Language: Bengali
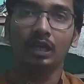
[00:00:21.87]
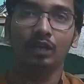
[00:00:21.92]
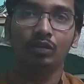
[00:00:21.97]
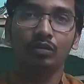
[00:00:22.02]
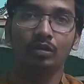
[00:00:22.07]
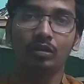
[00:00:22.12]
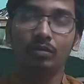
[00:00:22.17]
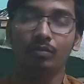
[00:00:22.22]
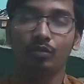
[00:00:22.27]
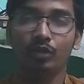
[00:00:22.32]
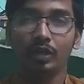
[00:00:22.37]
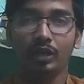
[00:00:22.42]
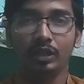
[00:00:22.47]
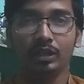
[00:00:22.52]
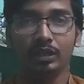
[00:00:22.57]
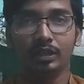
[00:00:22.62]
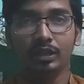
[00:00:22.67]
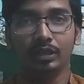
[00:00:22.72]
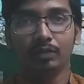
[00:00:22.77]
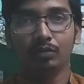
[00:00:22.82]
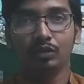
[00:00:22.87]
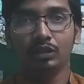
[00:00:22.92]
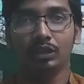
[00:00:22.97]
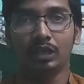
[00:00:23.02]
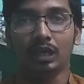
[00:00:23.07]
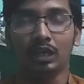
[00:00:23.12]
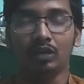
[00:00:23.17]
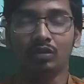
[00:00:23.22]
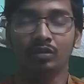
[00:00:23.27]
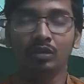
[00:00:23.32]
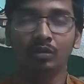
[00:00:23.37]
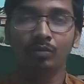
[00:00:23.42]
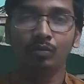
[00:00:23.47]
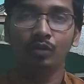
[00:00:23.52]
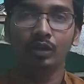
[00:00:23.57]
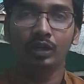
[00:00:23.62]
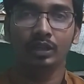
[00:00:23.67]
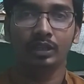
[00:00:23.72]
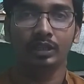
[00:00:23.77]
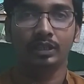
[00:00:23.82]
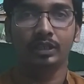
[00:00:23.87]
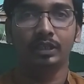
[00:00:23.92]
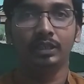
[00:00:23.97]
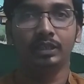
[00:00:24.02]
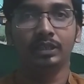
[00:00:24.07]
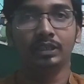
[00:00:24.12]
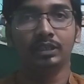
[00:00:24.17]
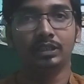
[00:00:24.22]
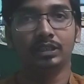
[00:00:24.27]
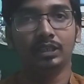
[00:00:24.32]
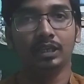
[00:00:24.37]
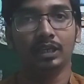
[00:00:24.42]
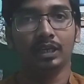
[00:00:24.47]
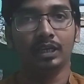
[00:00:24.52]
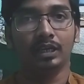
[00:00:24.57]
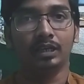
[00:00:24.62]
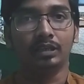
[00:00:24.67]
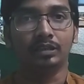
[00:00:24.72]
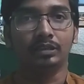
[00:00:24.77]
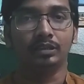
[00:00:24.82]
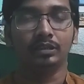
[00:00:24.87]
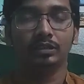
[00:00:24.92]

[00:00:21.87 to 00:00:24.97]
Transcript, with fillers: আমরা ডালটনের বইটাতে দেখবো যে ডালটনের বইটাতে কি জিনিসটা লেখা